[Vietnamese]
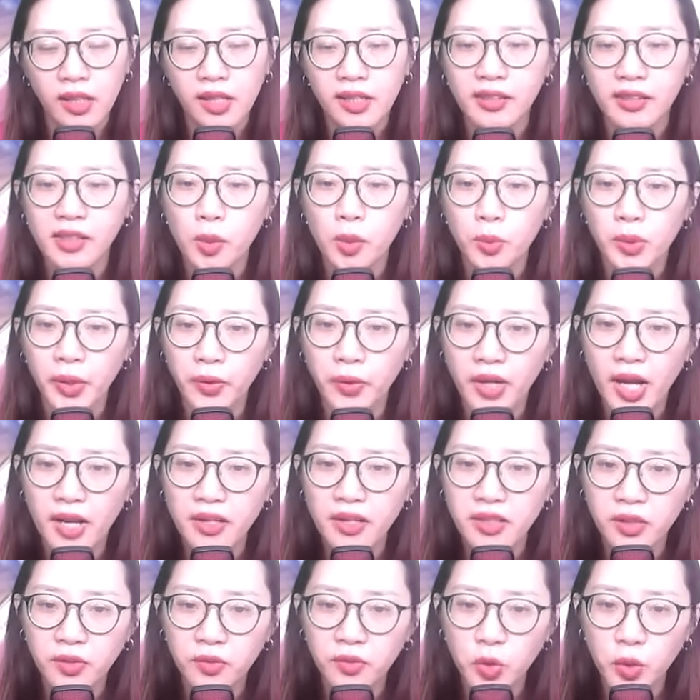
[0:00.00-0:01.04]
Không hiểu các
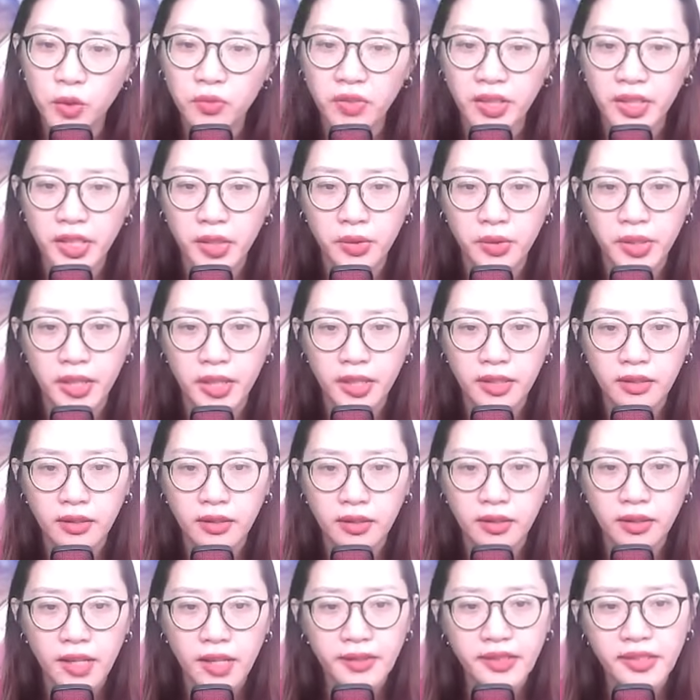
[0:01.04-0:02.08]
người vui vì điều gì.
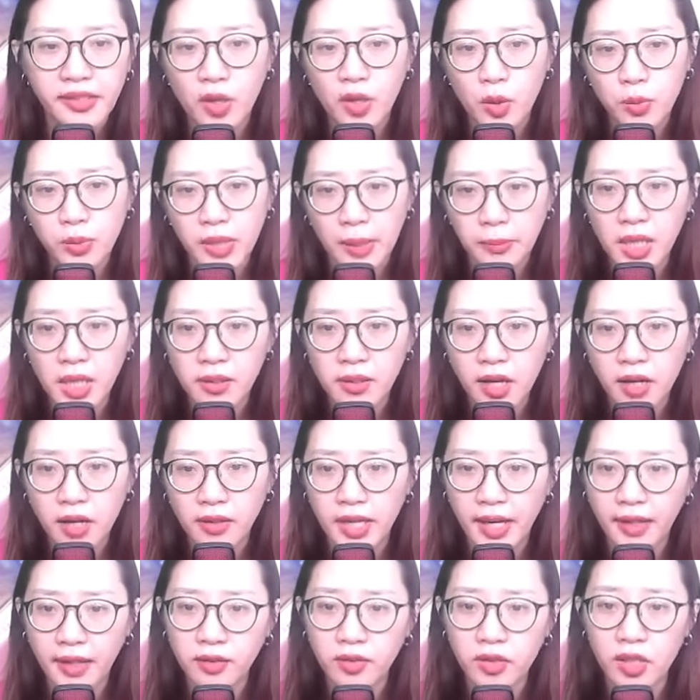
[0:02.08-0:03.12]
Các người không cảm thấy lo
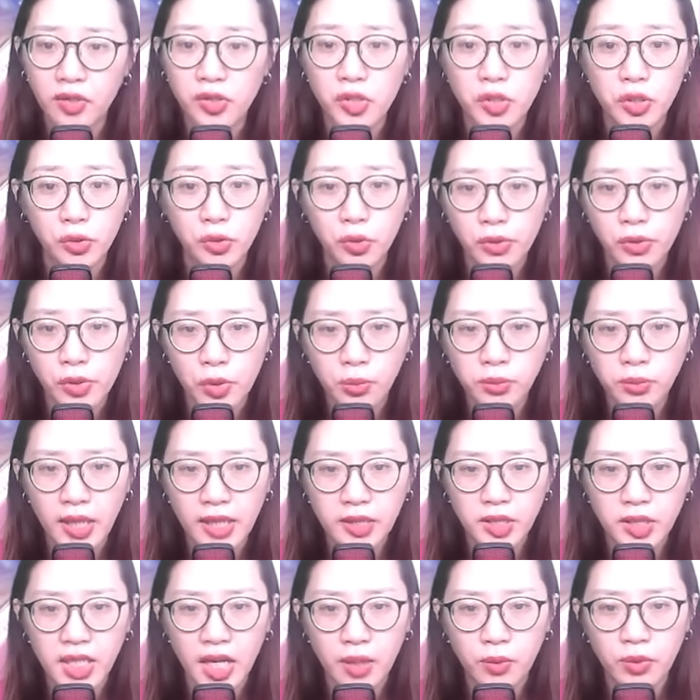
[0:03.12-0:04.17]
lắng cho trường của chúng ta
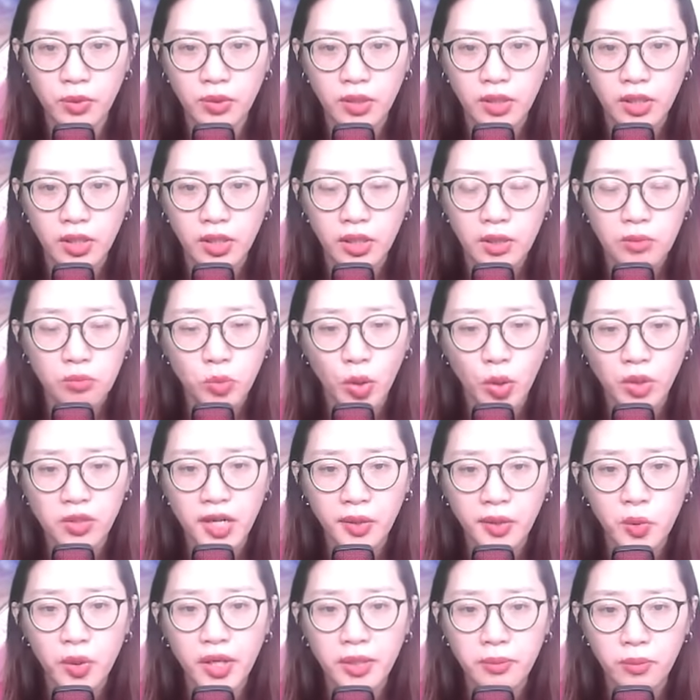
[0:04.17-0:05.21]
sao? Mỗi
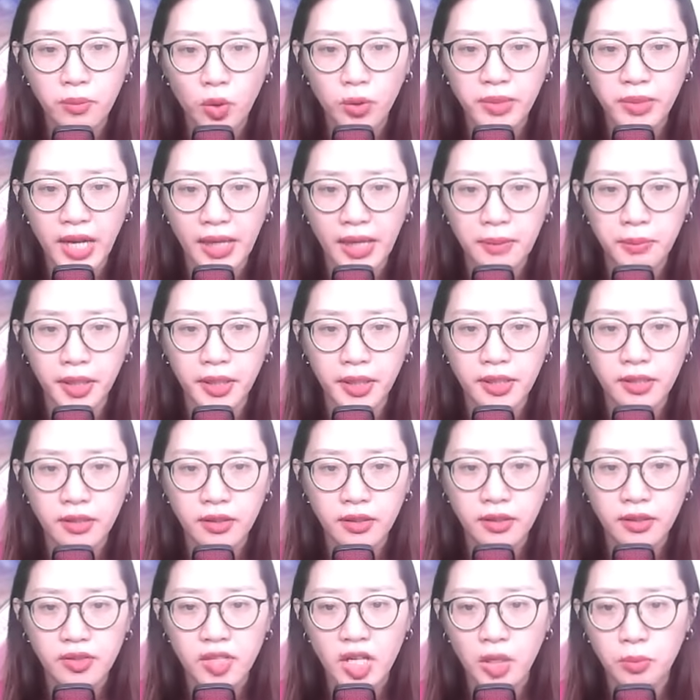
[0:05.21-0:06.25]
lần huyền môn đại bỉ
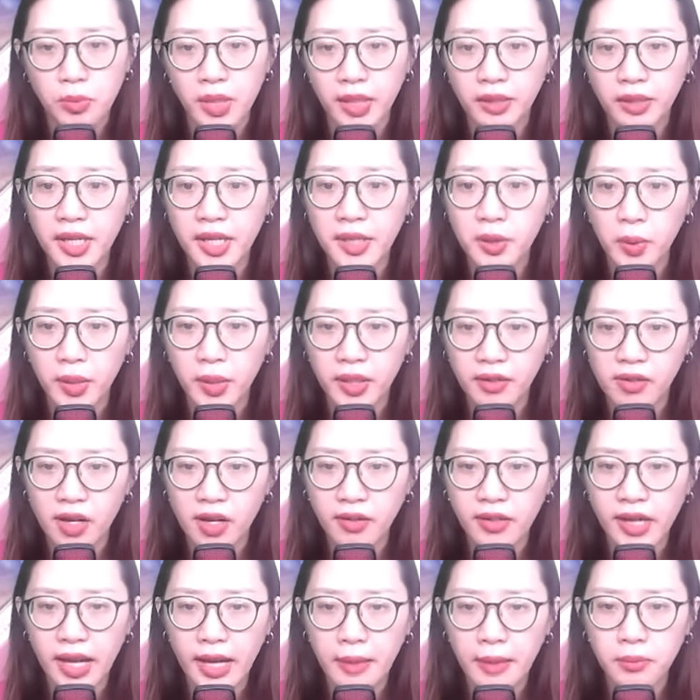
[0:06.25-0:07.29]
đều bị thiên huyền
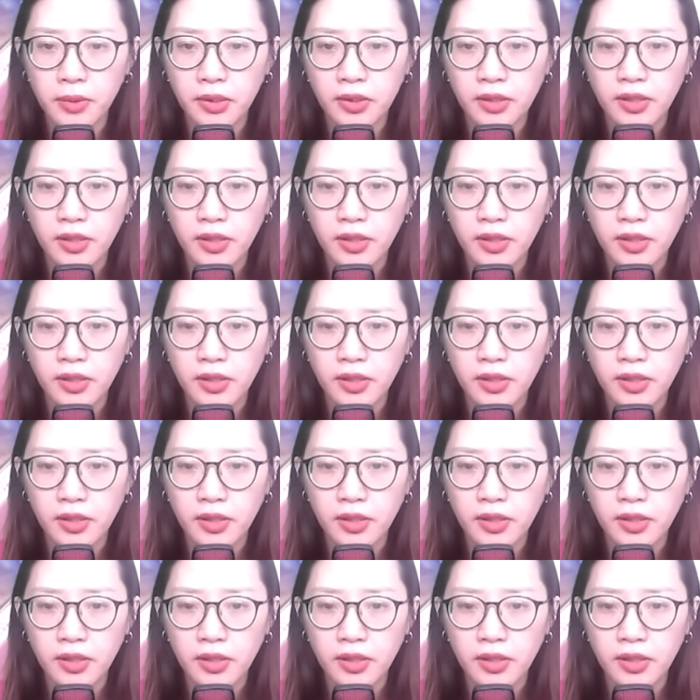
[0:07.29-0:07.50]
lấn áp.